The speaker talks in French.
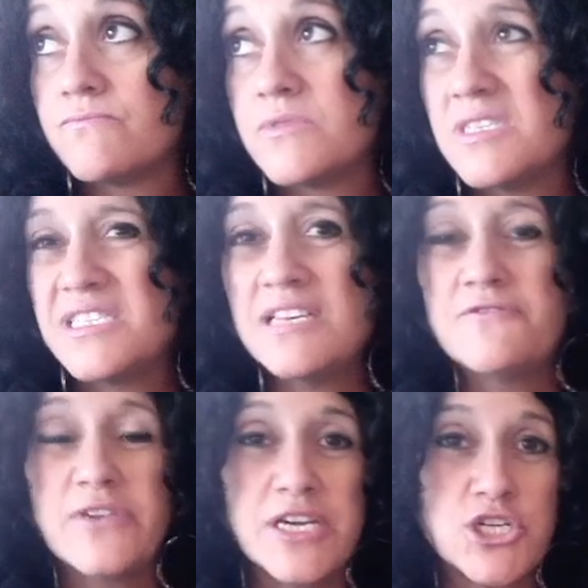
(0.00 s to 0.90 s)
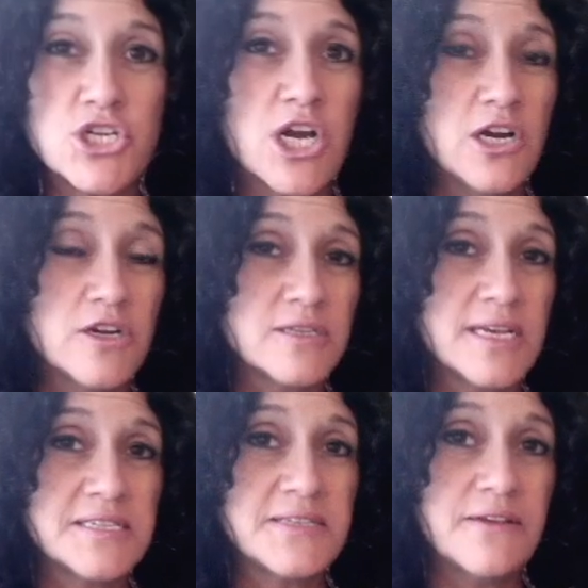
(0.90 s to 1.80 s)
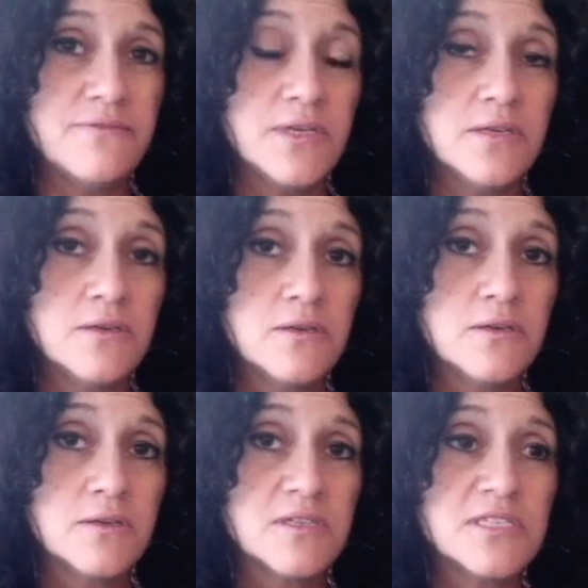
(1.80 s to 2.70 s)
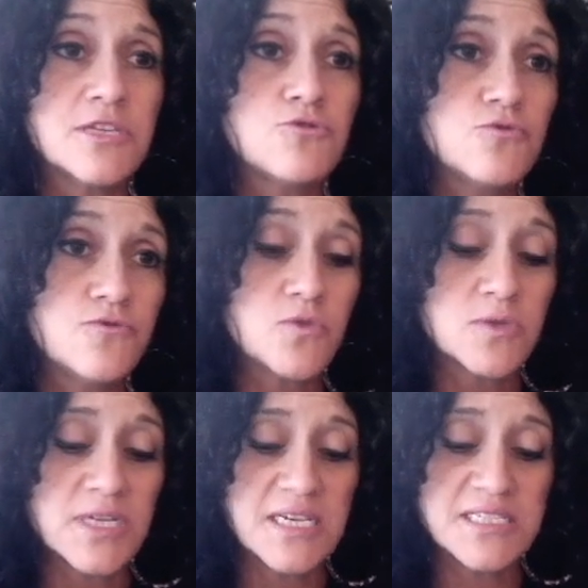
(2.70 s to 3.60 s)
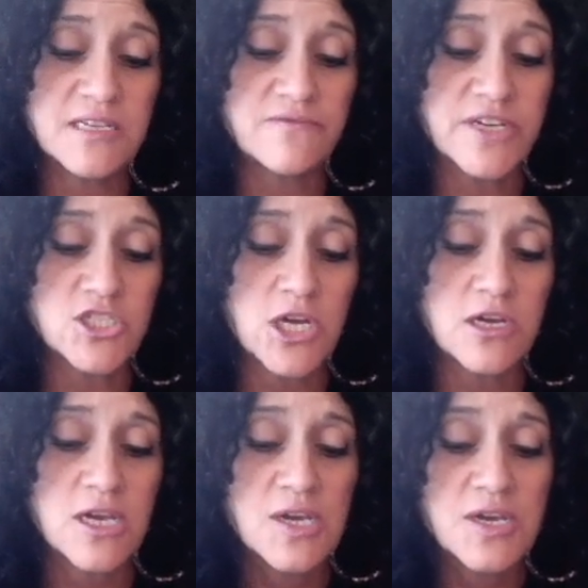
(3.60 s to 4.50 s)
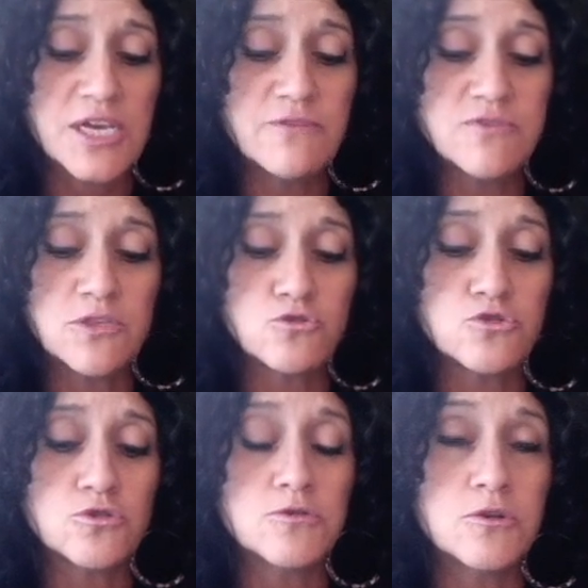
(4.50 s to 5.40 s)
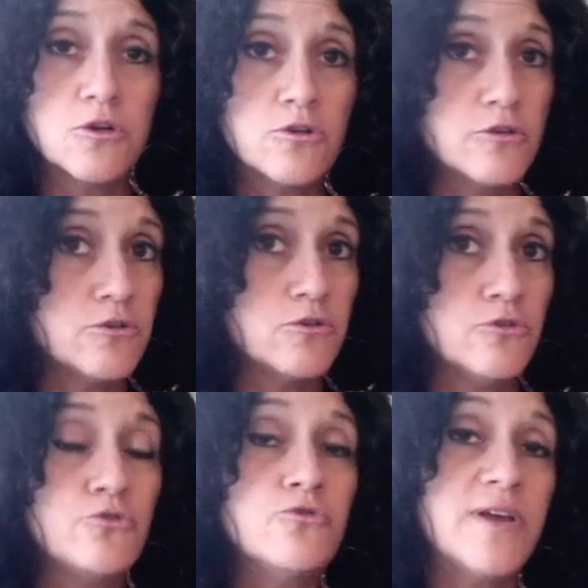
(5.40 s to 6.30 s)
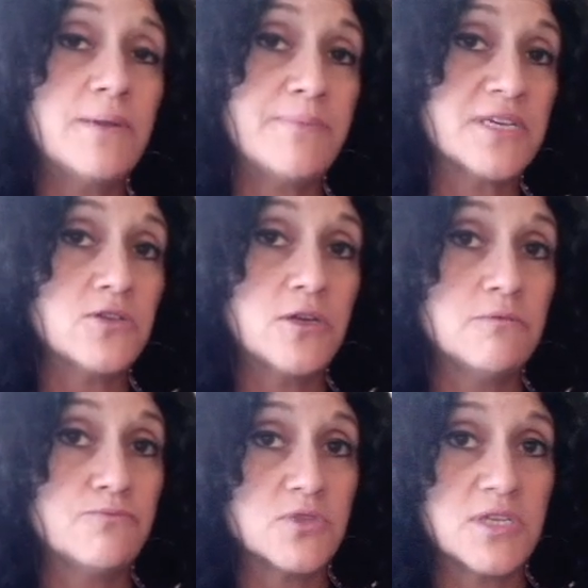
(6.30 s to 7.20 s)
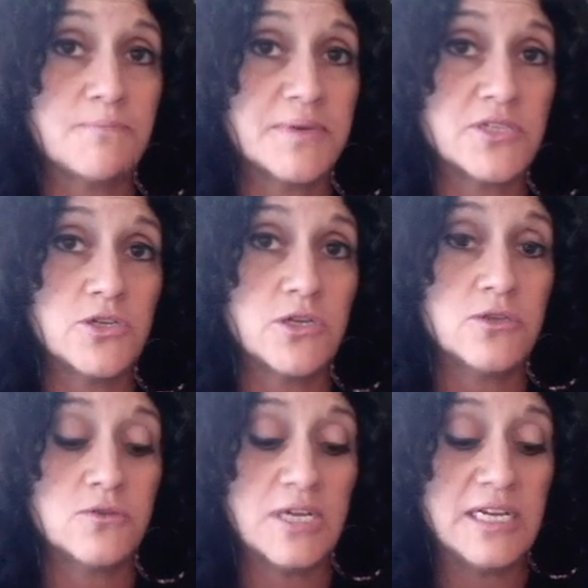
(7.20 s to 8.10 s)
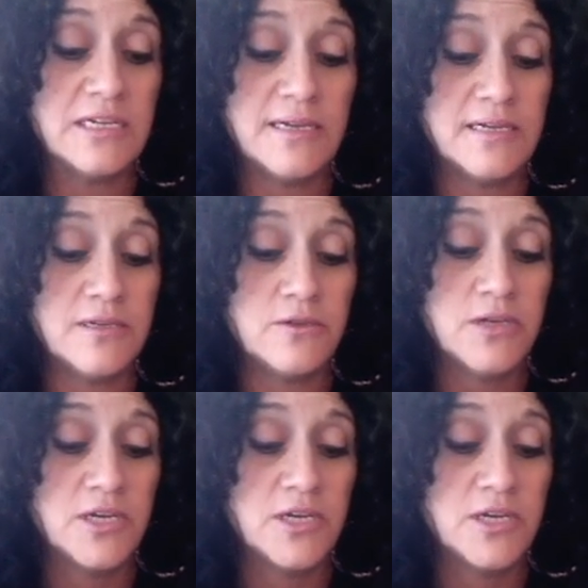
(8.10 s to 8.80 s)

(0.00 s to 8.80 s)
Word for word: cette fraîcheur dans sa vie, cette nouveauté et cette fraîcheur. Et vous êtes toujours une nouvelle personne pour cette personne. Elle, elle,